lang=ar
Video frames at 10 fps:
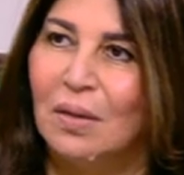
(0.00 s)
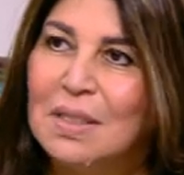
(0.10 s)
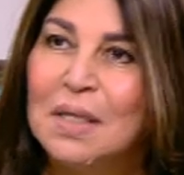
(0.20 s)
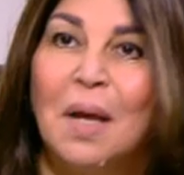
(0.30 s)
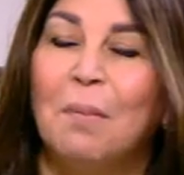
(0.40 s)

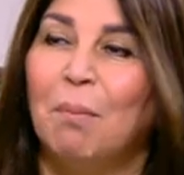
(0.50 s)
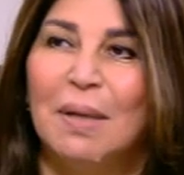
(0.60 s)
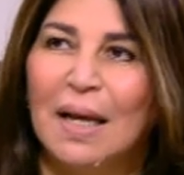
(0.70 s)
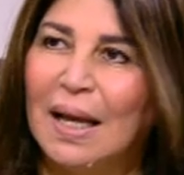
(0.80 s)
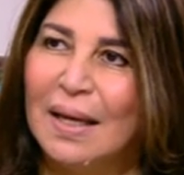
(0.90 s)
خالص
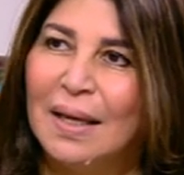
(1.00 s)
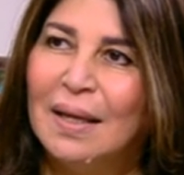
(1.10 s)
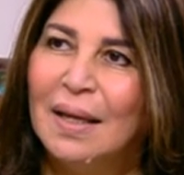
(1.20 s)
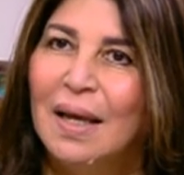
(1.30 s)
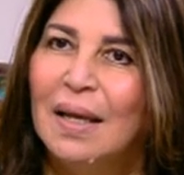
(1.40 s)
مدى
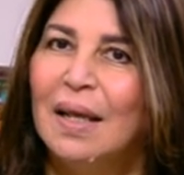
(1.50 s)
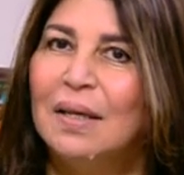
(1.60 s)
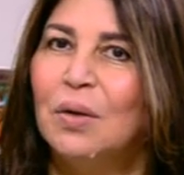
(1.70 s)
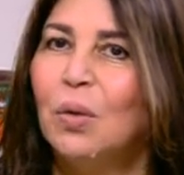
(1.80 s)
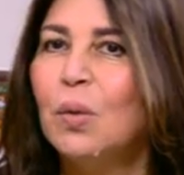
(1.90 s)
الحياه
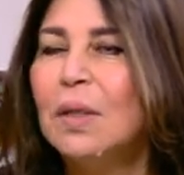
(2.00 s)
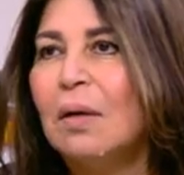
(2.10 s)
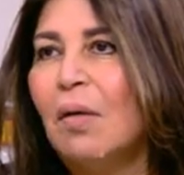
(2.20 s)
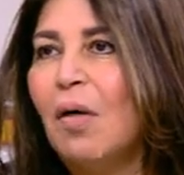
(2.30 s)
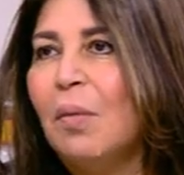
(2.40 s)
لان هو ده
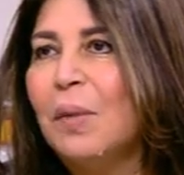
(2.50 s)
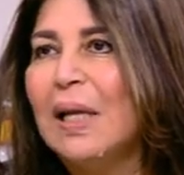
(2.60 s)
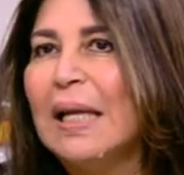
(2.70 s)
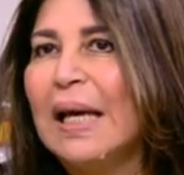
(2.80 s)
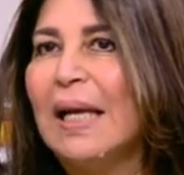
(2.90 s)
الرقم
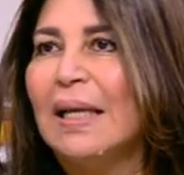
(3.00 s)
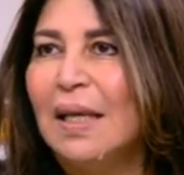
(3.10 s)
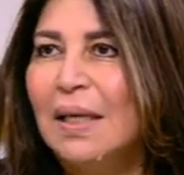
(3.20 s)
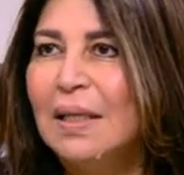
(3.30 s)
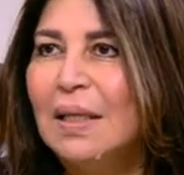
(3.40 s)
اللي
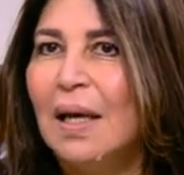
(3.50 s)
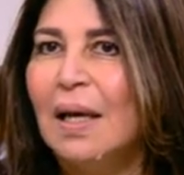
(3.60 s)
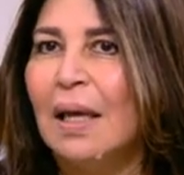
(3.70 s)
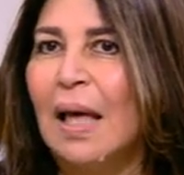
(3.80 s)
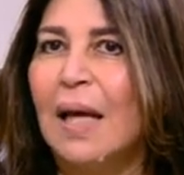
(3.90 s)
خلاني
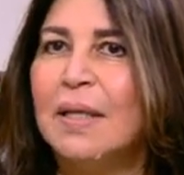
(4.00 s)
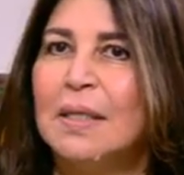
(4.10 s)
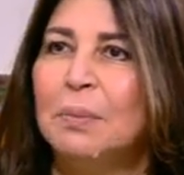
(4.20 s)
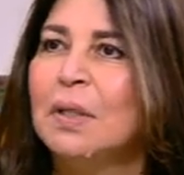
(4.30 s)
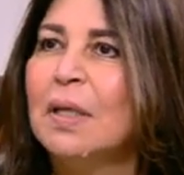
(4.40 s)

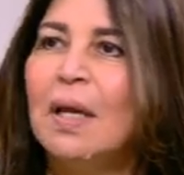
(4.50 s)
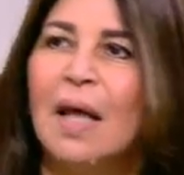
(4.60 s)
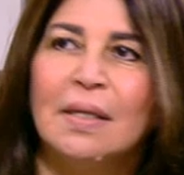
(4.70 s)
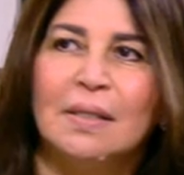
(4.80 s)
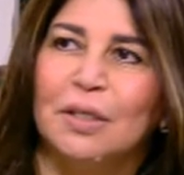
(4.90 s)
اكسبت آه، ان
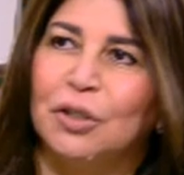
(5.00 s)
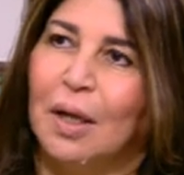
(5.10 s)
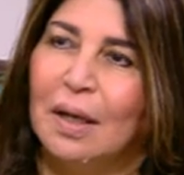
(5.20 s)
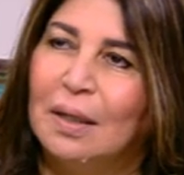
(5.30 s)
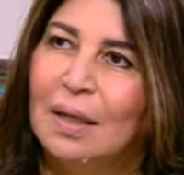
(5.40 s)
انا انزل
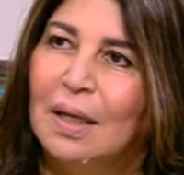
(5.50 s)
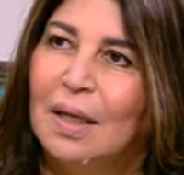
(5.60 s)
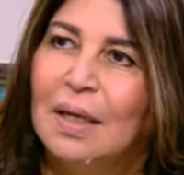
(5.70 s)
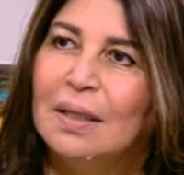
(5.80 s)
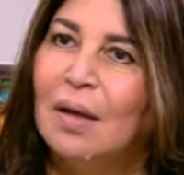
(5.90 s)
اشتغل
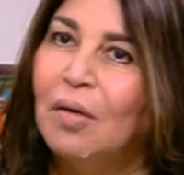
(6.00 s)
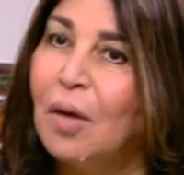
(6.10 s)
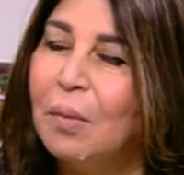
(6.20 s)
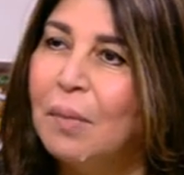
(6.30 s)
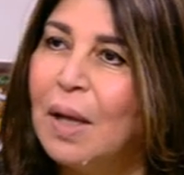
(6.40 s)
ده
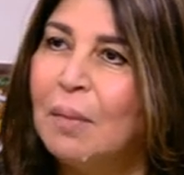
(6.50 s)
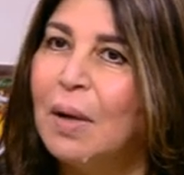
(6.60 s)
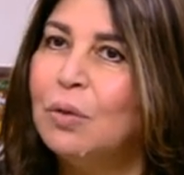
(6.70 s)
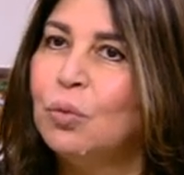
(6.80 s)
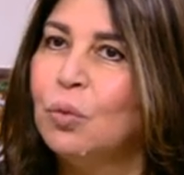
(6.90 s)
رقم انا
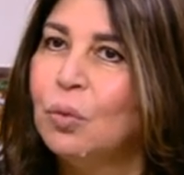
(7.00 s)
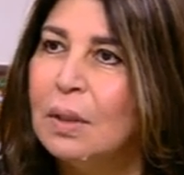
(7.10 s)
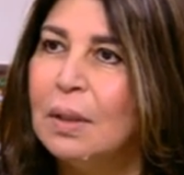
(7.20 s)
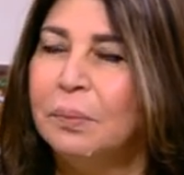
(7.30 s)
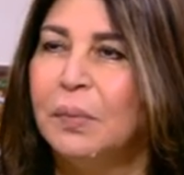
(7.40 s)
باخده
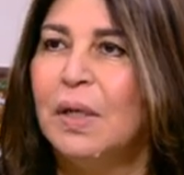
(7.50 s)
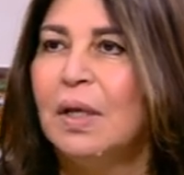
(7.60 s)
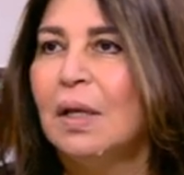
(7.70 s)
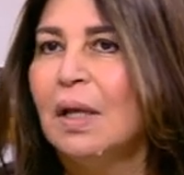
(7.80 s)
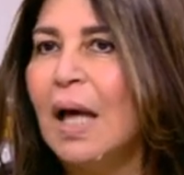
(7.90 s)

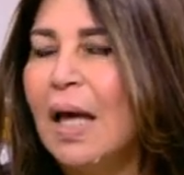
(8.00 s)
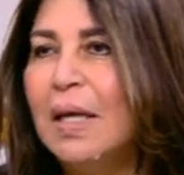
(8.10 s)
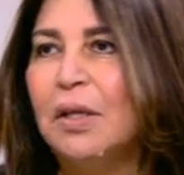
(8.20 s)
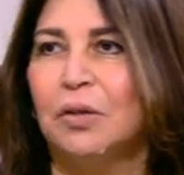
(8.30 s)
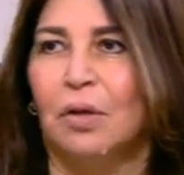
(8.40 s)
من
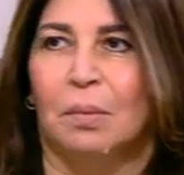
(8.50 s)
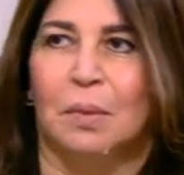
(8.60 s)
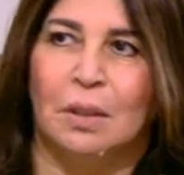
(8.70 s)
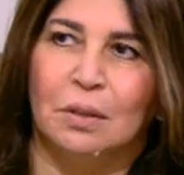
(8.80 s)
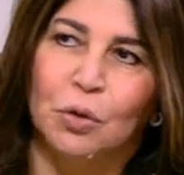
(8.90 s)
هيئه الط...
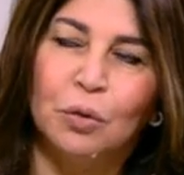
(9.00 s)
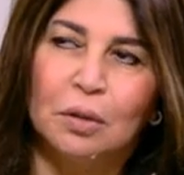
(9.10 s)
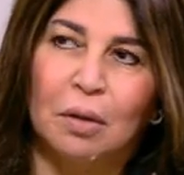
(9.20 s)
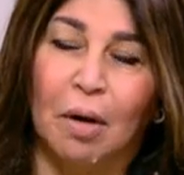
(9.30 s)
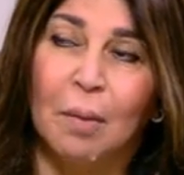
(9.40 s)
من سلطه
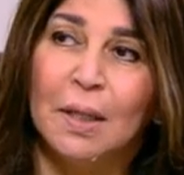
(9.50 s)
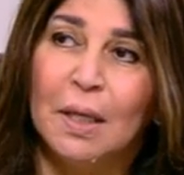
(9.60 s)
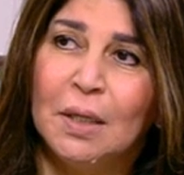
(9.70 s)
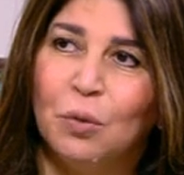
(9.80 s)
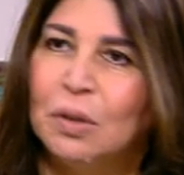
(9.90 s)
الطيران
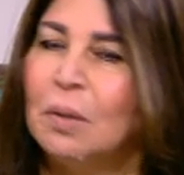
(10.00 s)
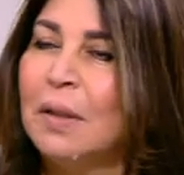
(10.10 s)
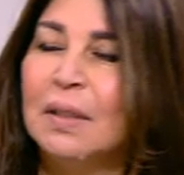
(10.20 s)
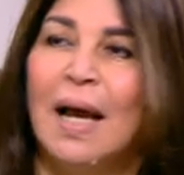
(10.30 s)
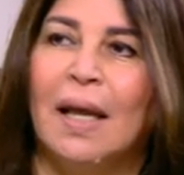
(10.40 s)
المدني ودي
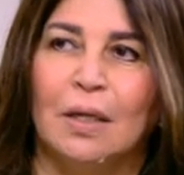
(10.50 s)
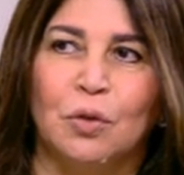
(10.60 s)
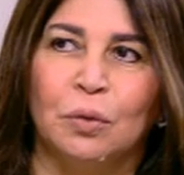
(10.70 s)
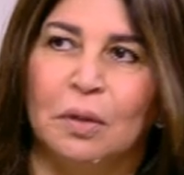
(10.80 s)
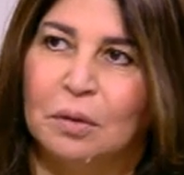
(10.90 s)
طبعا دي اعلى
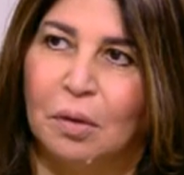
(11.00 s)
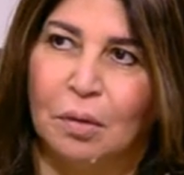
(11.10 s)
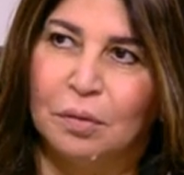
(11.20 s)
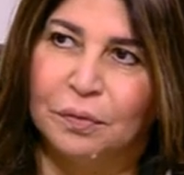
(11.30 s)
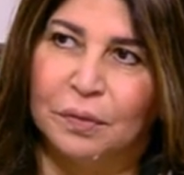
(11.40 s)
سلطه
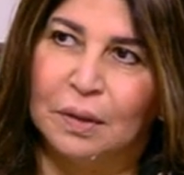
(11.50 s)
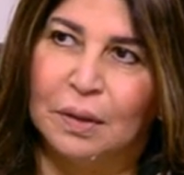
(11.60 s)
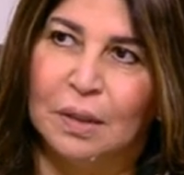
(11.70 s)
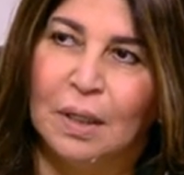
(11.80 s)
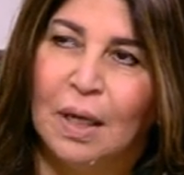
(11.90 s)
طيران
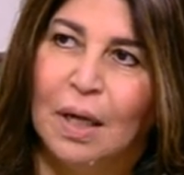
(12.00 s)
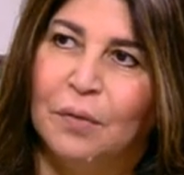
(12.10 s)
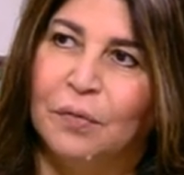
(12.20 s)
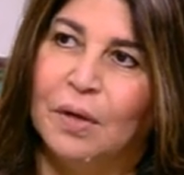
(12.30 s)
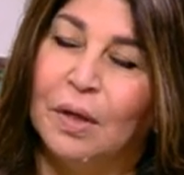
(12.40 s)
في
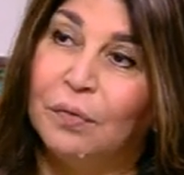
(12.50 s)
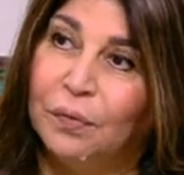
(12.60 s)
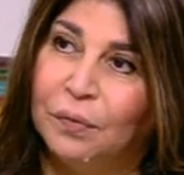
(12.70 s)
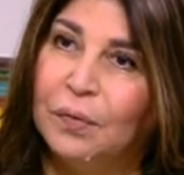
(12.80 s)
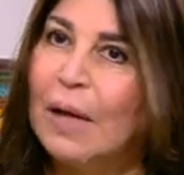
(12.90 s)
في
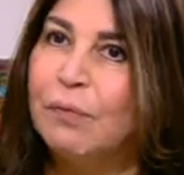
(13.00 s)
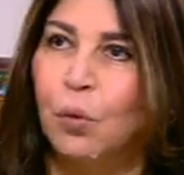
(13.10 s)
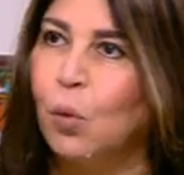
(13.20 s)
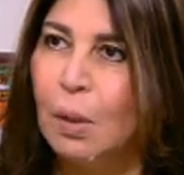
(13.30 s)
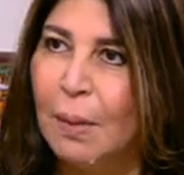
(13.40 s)
في,
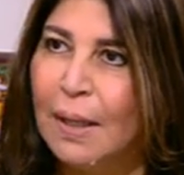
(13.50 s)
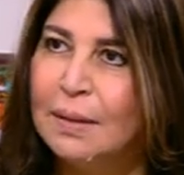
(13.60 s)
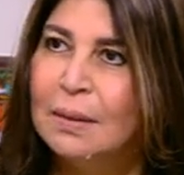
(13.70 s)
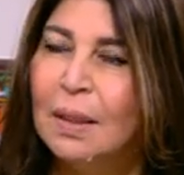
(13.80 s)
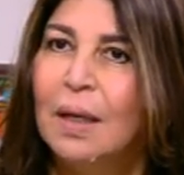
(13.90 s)
في كل
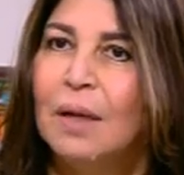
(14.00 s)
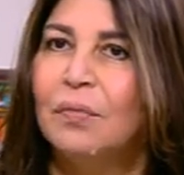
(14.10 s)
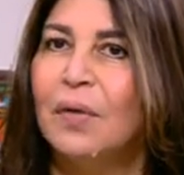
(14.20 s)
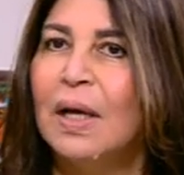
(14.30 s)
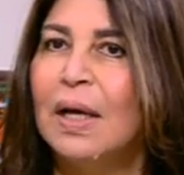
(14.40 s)
بلد
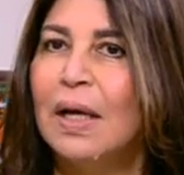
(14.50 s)
ف